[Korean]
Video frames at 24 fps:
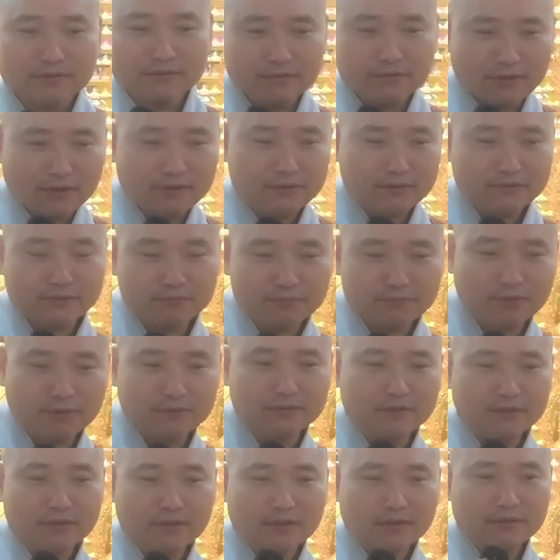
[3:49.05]

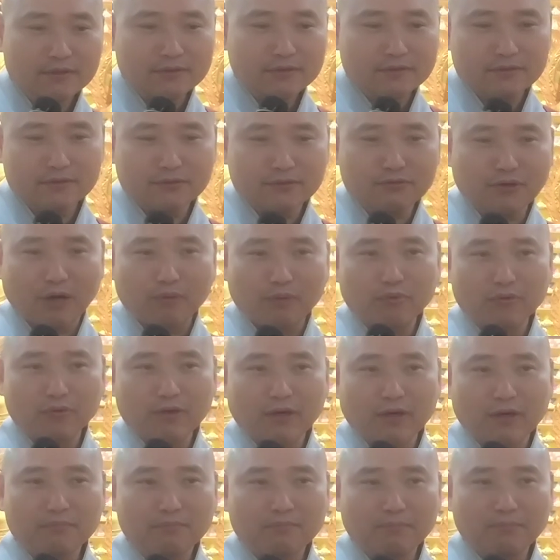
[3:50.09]
때렸으면그
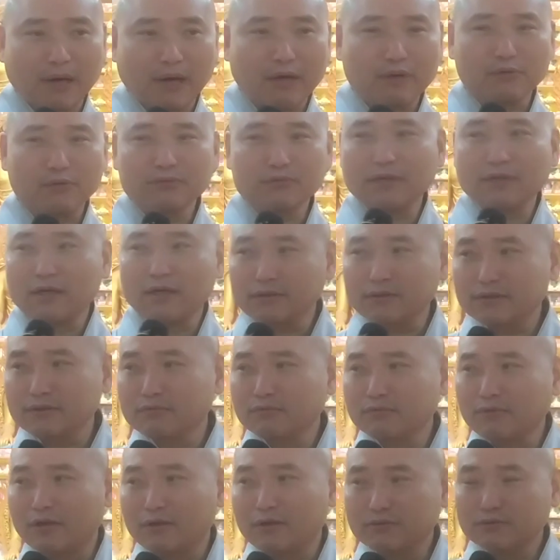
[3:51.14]
과보가 바로
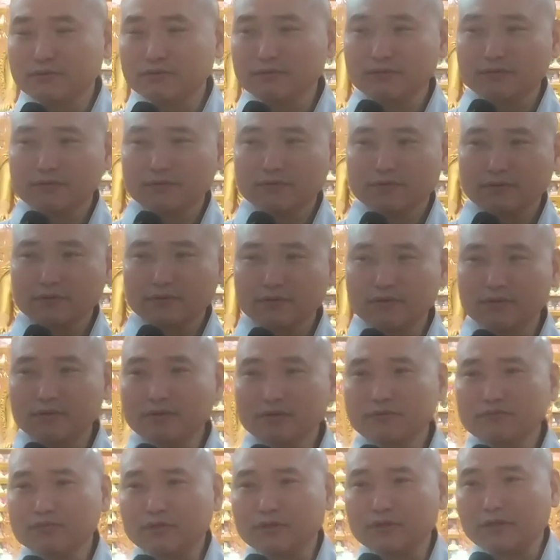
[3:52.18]
따르기도 하고
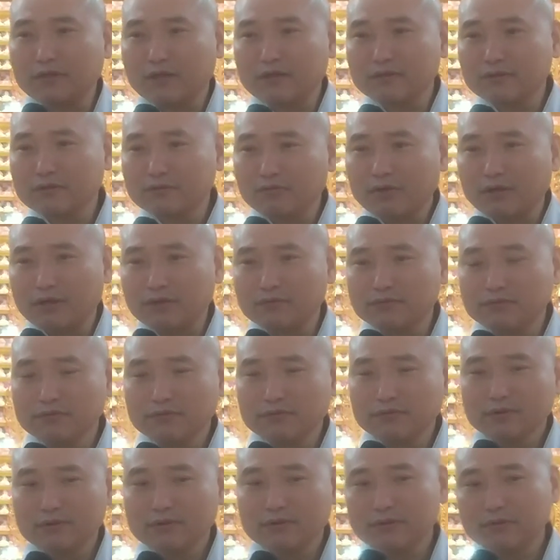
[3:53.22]
1년 후에 따르기도
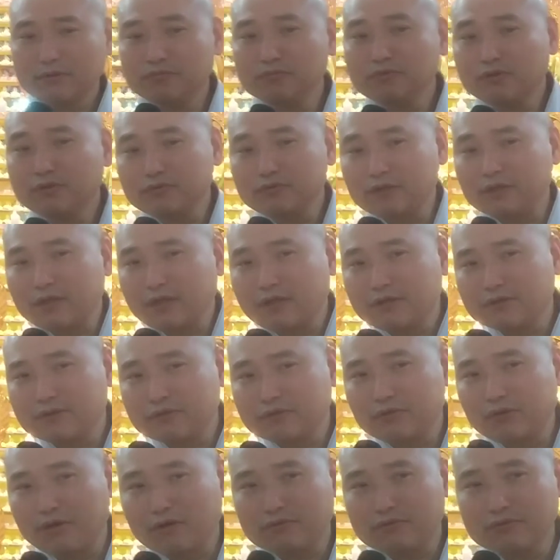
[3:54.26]
하고 10년 후에
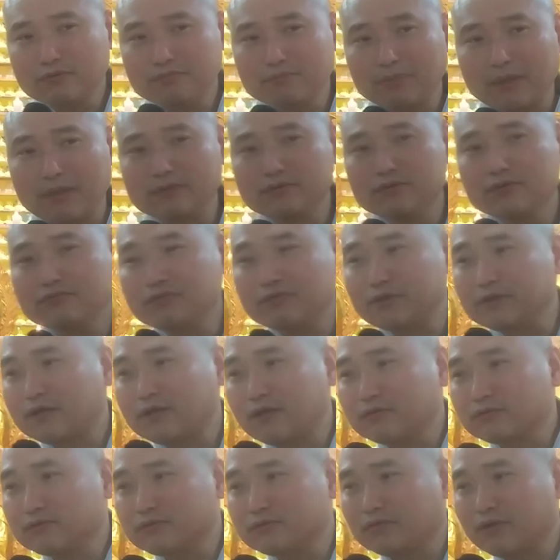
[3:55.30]
따르기도 하고 100년 후에
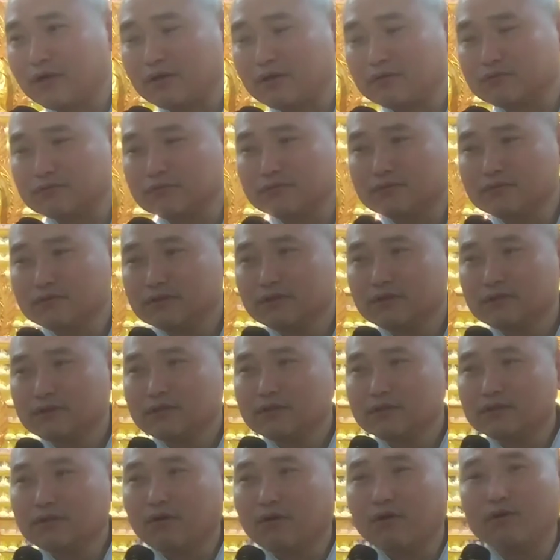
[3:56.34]
따르기도 하고
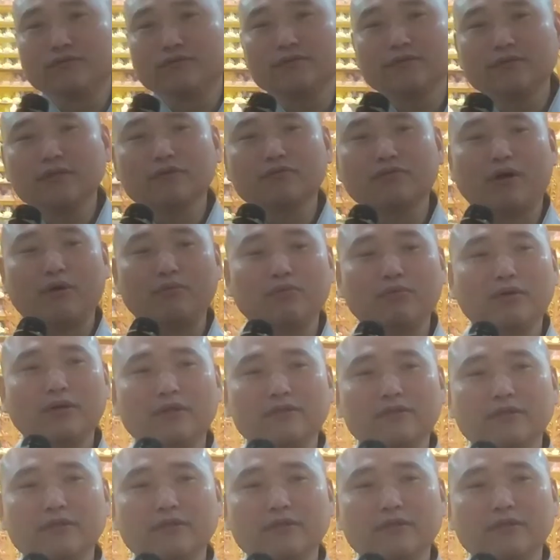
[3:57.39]
언제 과보가